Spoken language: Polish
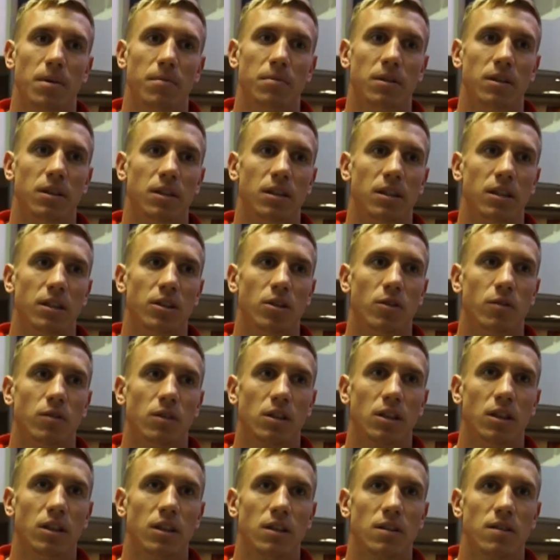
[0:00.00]
Mamy
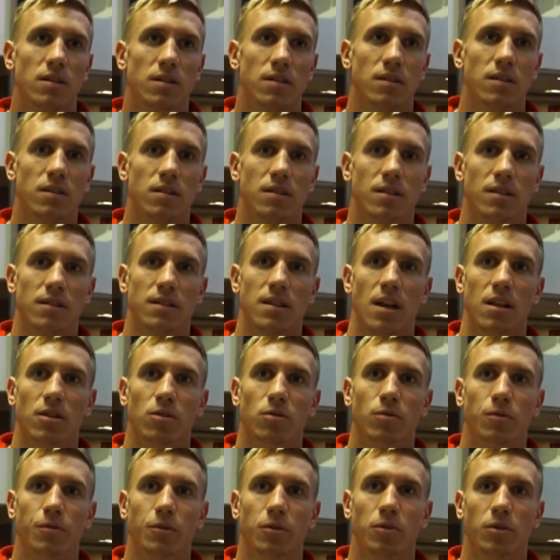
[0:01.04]
nowe kije ze
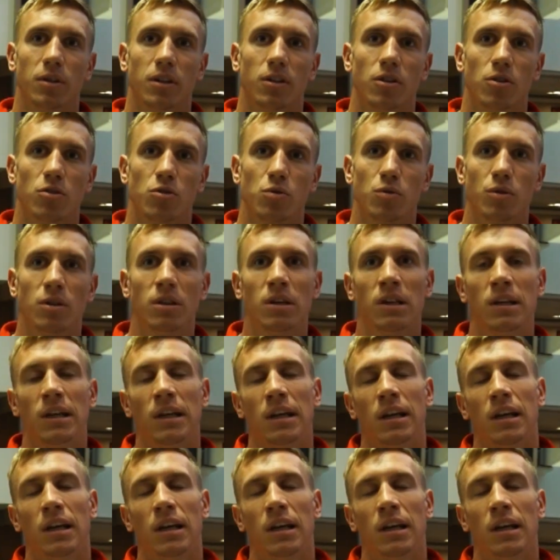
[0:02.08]
Stanów, które doszły,